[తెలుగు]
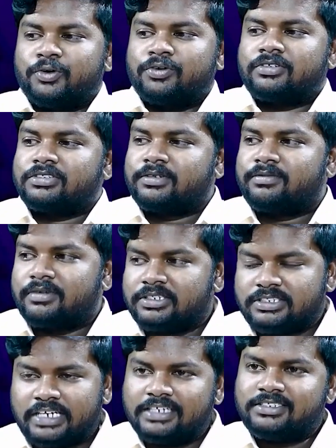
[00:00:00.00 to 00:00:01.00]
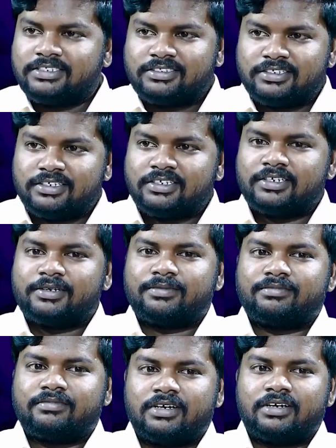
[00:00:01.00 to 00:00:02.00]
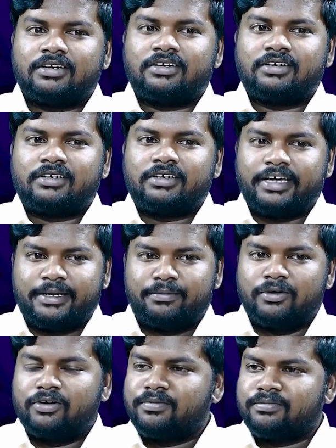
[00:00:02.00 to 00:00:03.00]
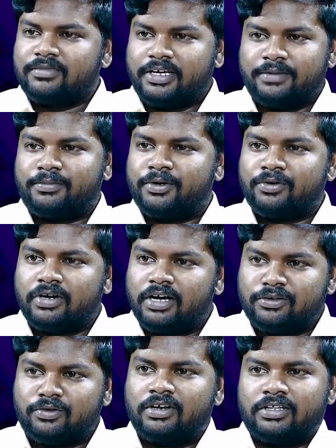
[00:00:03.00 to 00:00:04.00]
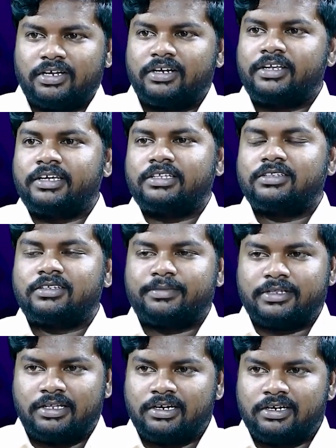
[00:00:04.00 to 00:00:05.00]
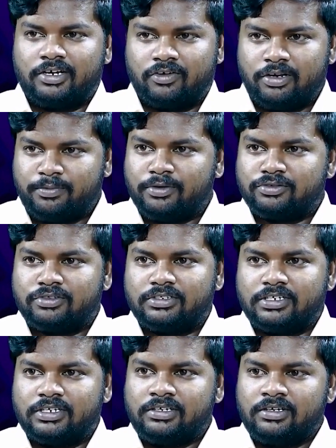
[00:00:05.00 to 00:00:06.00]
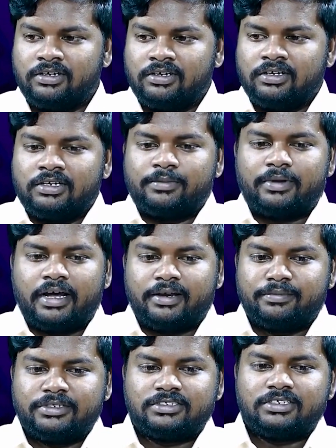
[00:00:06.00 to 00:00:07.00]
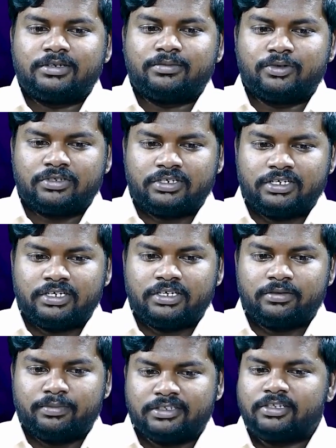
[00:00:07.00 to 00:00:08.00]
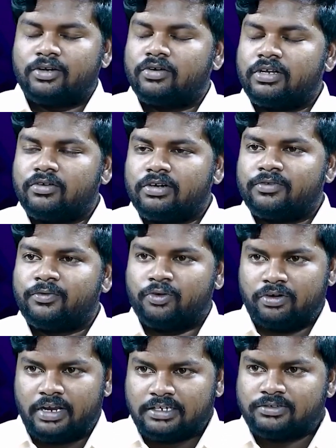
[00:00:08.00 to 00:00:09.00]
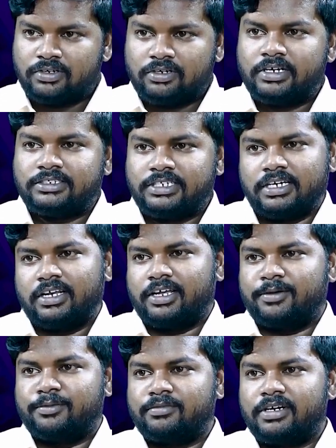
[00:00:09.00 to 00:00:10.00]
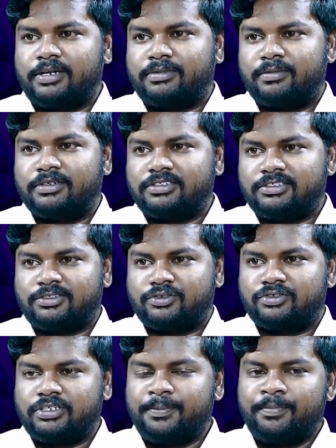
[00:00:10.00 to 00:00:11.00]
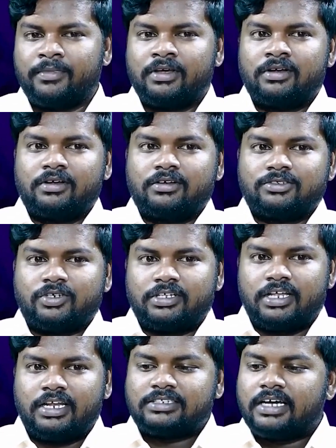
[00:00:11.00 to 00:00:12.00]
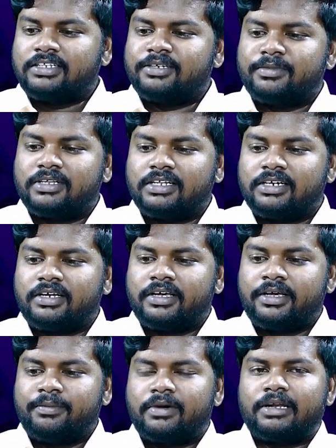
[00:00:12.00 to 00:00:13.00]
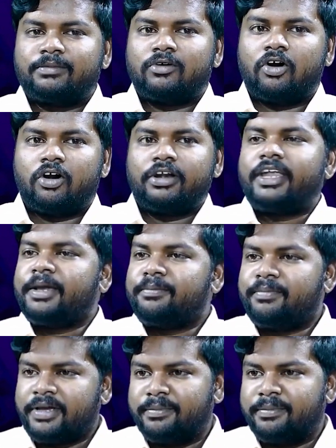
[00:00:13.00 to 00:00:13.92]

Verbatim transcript: సో స్టార్ట్ చేసిన టైంలో ఎప్పుడు కూడా అనుకోలేదు అంటే ఇంత పెద్దగా డెవలప్ అవుతుందని ప్రారంభించిన మొదటి మంత్లోనే ఒక ఫోర్ ల్యాక్స్ వరకు హిట్ చేయగలిగాము అంటే పబ్లిషర్స్ నుంచి సో అది ఎలా సాధ్యమైందంటే మనము ఆన్ టైం